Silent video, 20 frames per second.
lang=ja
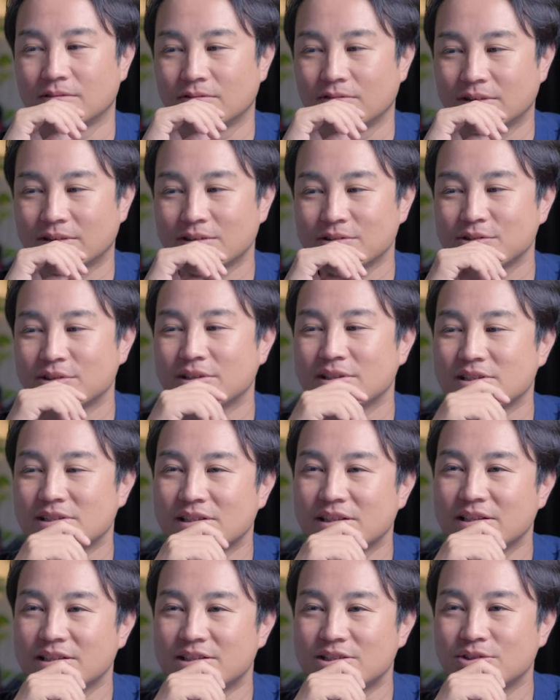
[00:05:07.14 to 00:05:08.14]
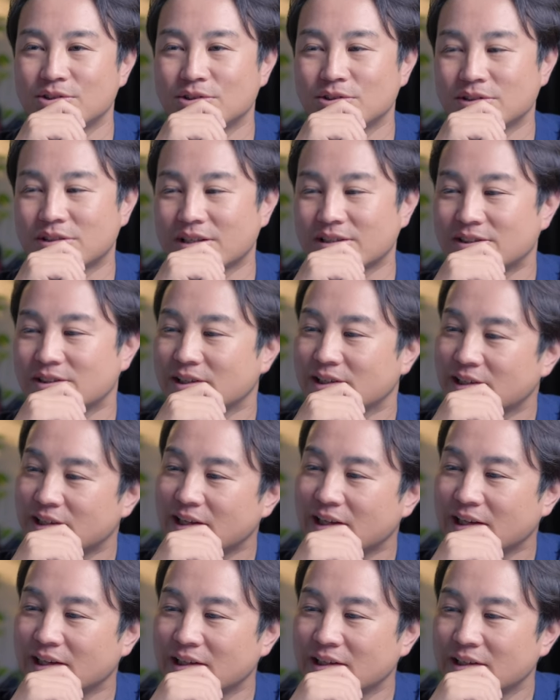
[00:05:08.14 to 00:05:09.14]
私はですね、一度の撮影
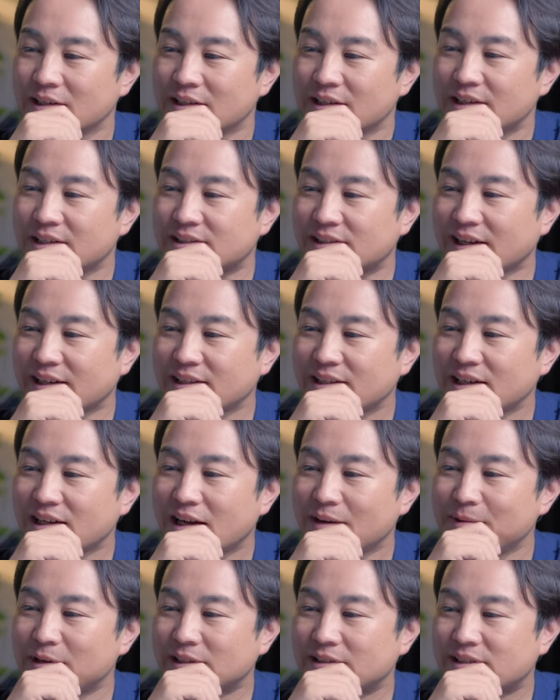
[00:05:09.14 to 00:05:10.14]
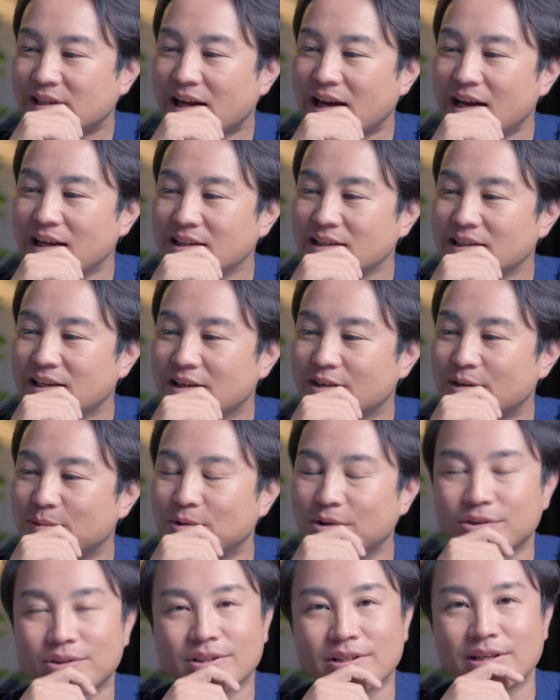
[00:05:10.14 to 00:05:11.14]
で最低カメラさんだいは
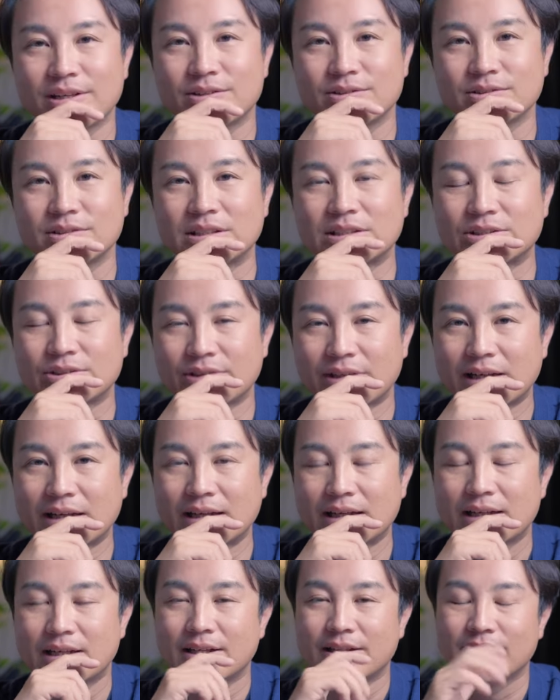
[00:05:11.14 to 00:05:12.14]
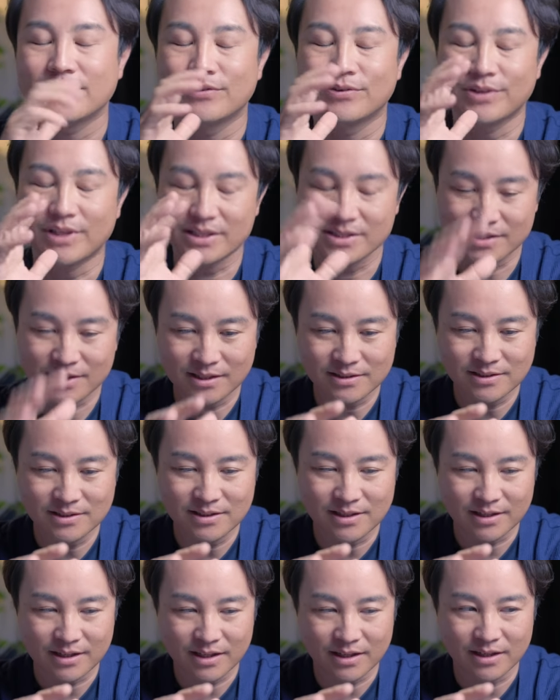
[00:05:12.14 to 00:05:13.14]
持っていくんですよね。で、同じ数
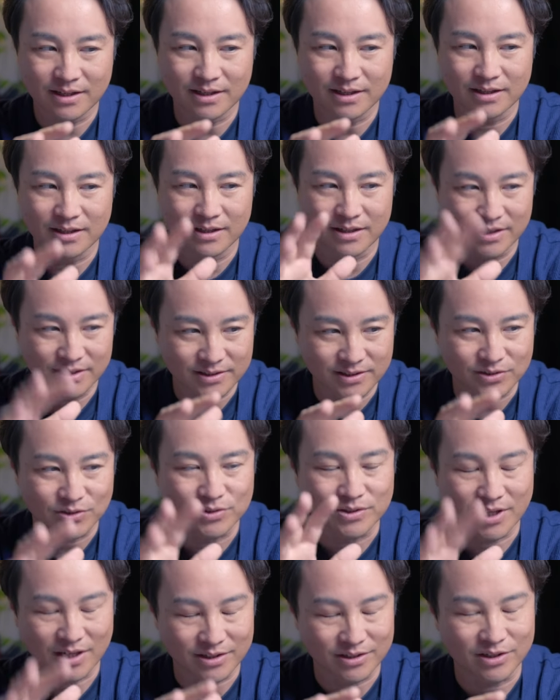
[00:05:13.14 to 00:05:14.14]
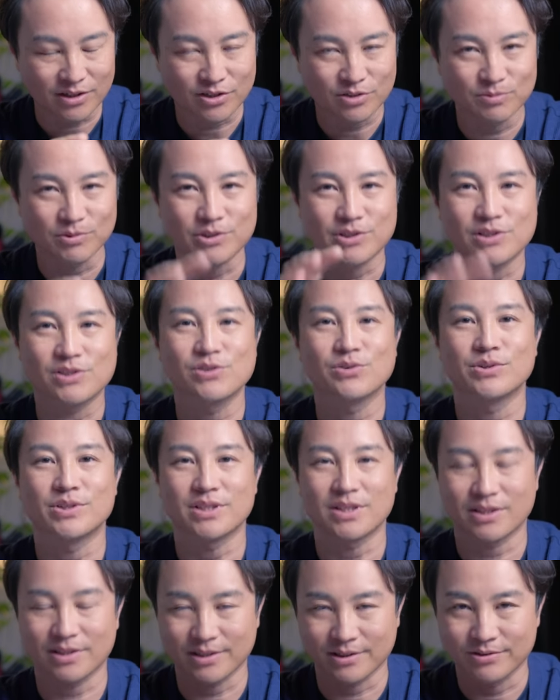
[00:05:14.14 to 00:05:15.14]
だけレンズと三脚も必要に
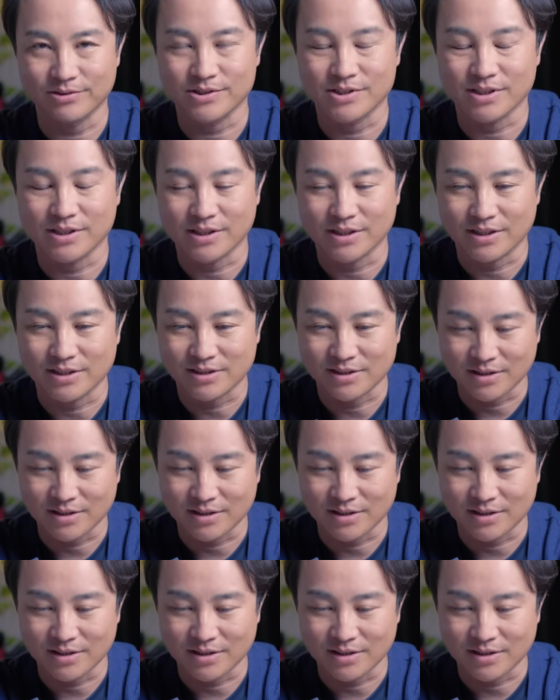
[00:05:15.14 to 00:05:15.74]
なってくるじゃないで